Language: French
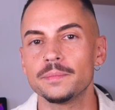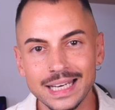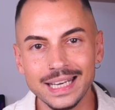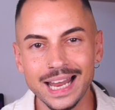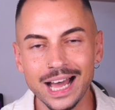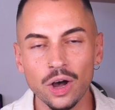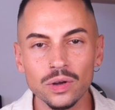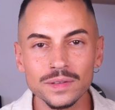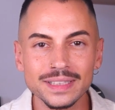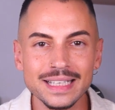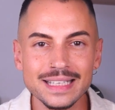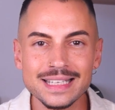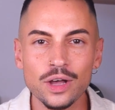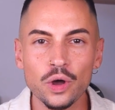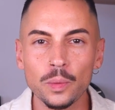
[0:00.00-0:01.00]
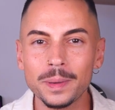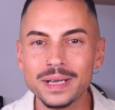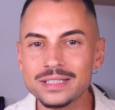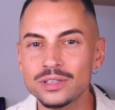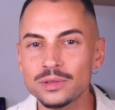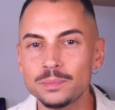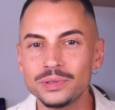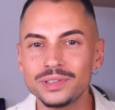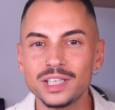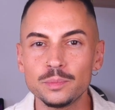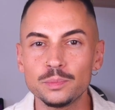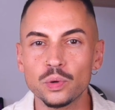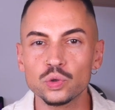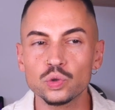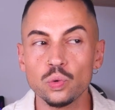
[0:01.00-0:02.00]
La rentrée, ça représente peut-être
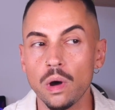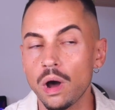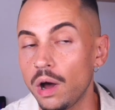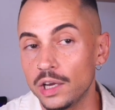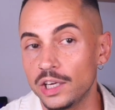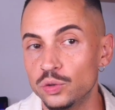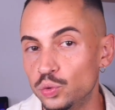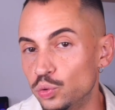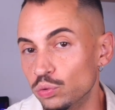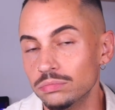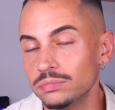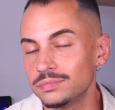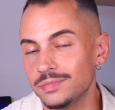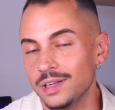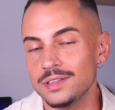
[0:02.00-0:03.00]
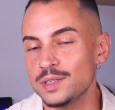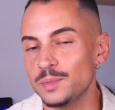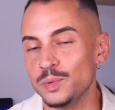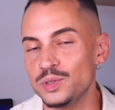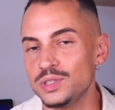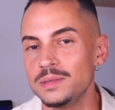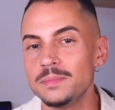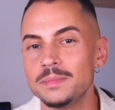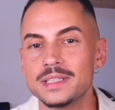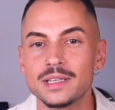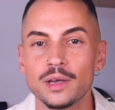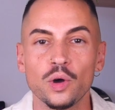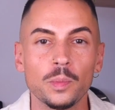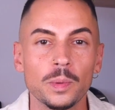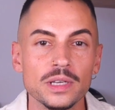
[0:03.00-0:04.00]
pour toi rien du tout, c'est possible, mais
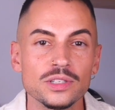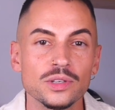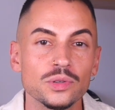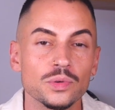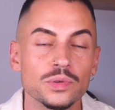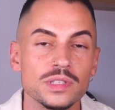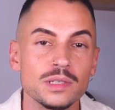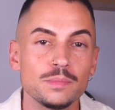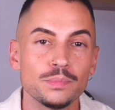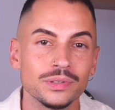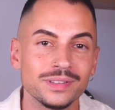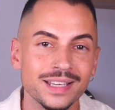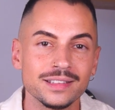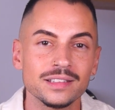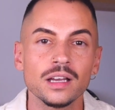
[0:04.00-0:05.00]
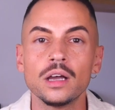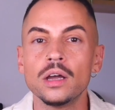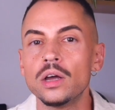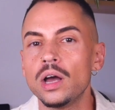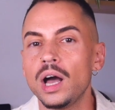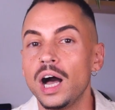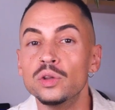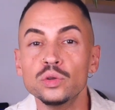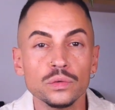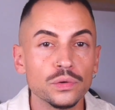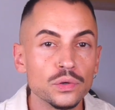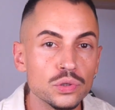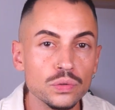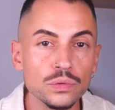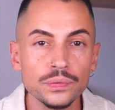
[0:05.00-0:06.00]
ça représente aussi peut-être un
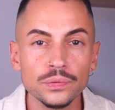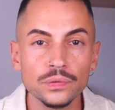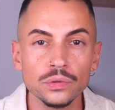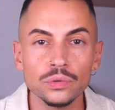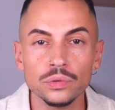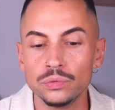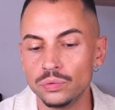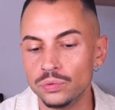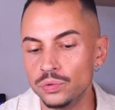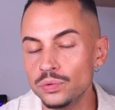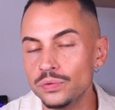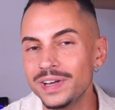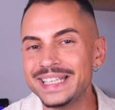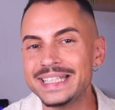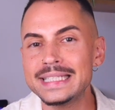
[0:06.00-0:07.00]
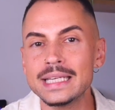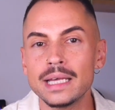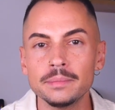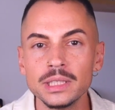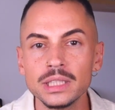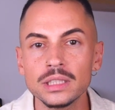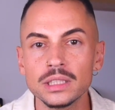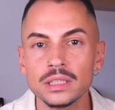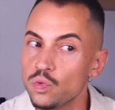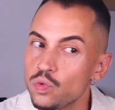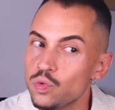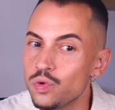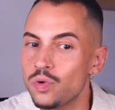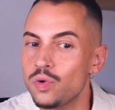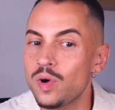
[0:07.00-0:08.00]
nouveau souffle, une nouvelle dynamique,
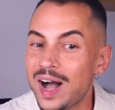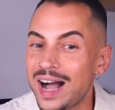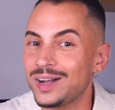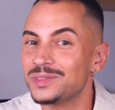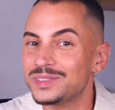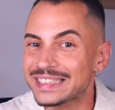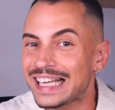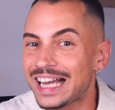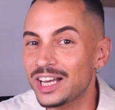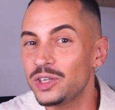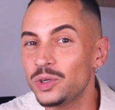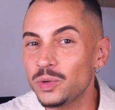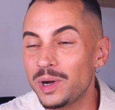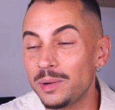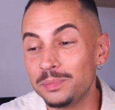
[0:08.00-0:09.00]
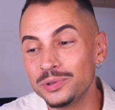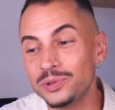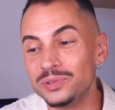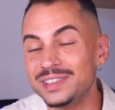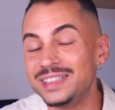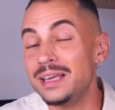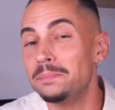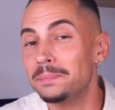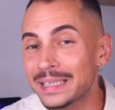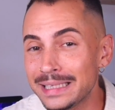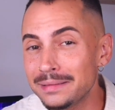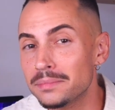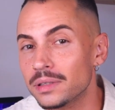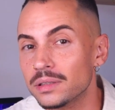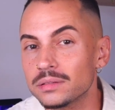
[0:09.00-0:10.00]
ou à contrario un peu de
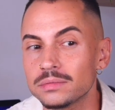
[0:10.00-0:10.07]
déprime